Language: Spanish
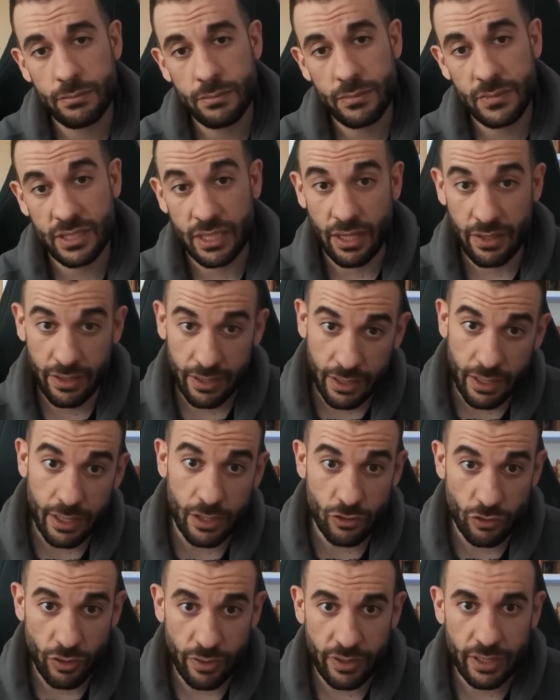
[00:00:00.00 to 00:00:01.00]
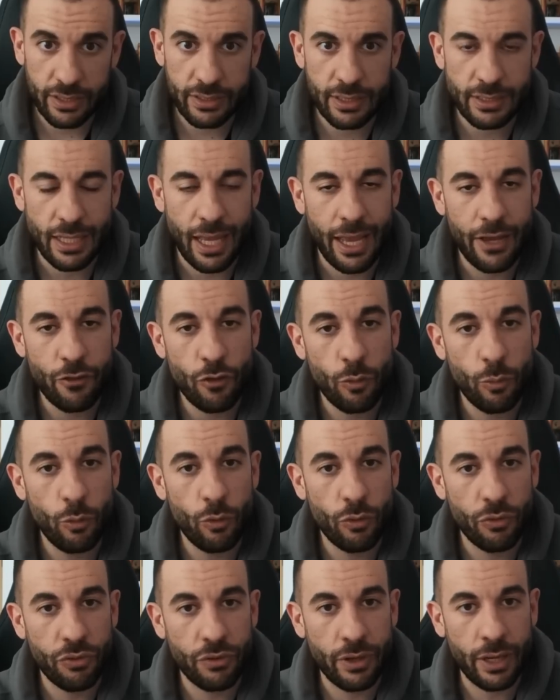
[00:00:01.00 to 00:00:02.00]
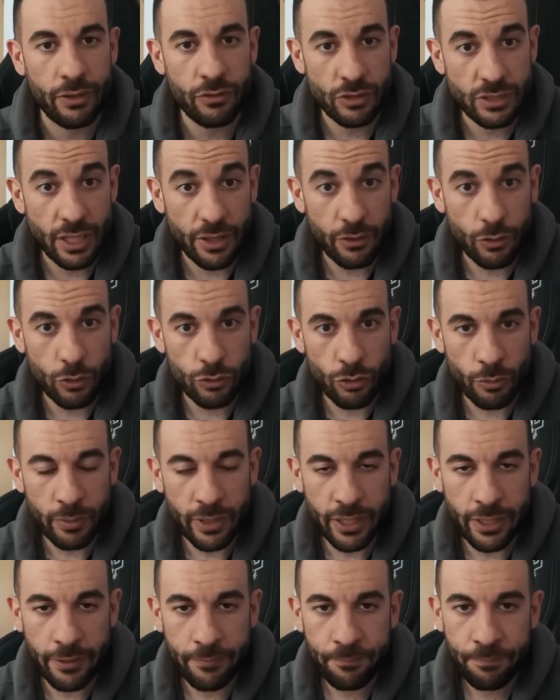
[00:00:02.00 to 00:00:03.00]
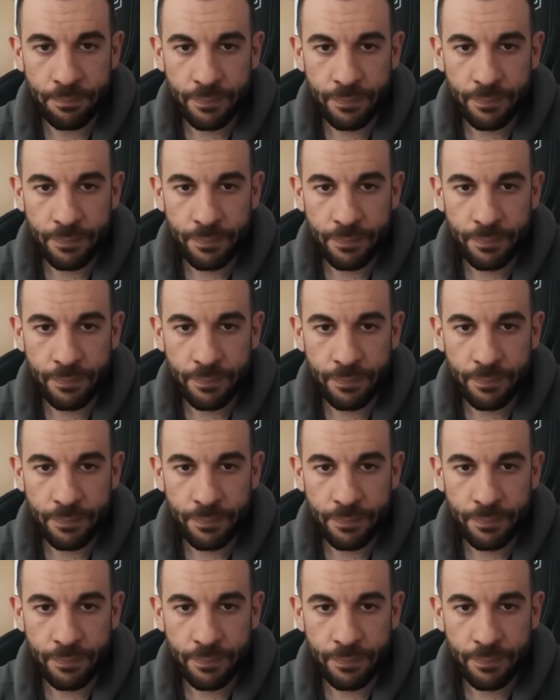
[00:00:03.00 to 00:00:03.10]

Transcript: ser de izquierdas o de derechas, ha ido evolucionando esa dicotomía